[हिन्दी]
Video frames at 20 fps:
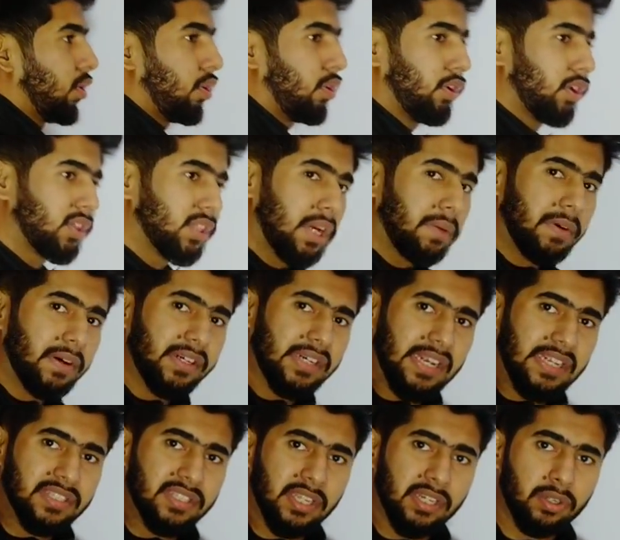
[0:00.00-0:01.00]
और एग्ज़ाम
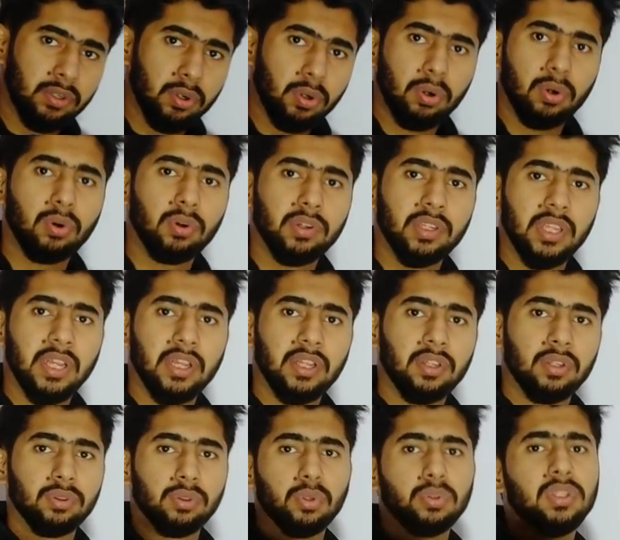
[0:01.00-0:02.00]
अट्ठाईस तारीख को हो गया
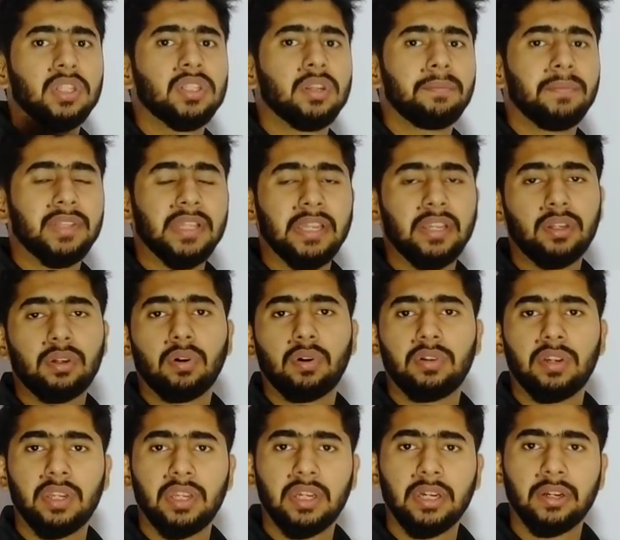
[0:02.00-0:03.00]
तो उसकी जिम्मेदारी
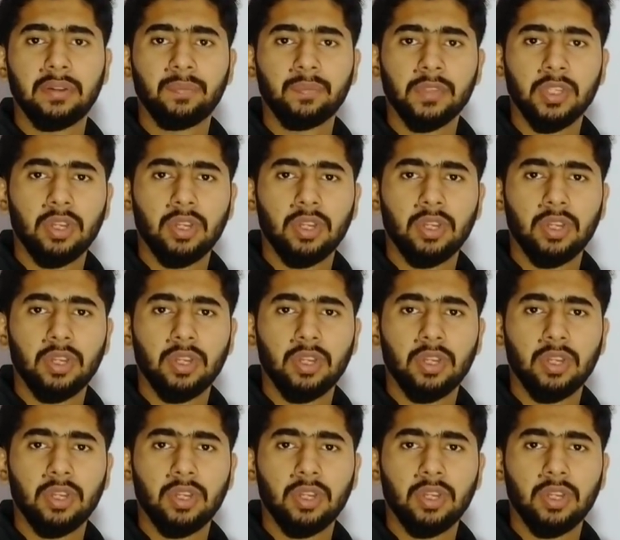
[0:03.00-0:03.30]
कौन लेगा